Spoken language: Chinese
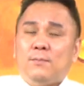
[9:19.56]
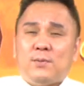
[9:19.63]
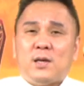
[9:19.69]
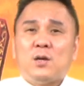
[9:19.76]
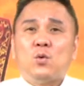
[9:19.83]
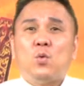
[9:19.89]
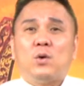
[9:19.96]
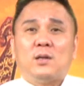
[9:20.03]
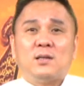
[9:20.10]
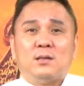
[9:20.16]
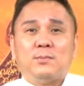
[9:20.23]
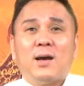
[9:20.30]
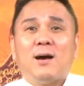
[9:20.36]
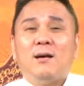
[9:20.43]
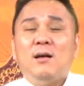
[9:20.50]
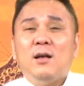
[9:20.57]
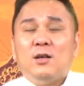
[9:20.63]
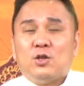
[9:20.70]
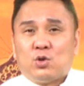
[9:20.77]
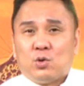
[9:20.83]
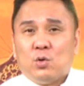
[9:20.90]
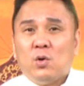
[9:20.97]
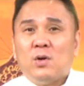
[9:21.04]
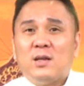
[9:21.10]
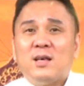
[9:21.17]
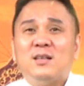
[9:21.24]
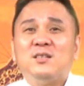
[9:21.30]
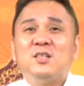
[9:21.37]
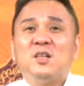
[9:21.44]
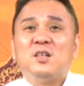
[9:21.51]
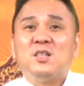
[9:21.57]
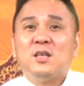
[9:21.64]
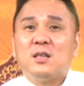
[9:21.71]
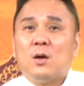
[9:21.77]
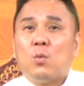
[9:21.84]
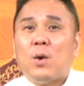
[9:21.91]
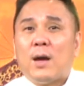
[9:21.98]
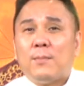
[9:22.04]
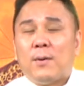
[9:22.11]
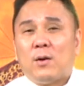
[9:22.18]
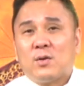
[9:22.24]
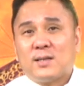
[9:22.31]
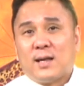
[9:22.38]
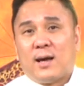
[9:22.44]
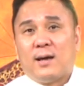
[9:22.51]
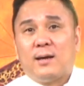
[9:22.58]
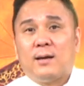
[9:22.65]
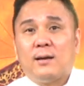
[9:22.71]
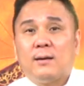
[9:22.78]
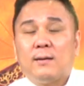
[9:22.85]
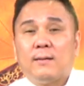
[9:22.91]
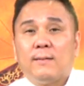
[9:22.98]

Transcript: 苹果的怎么样，所有连接线的外包材啊。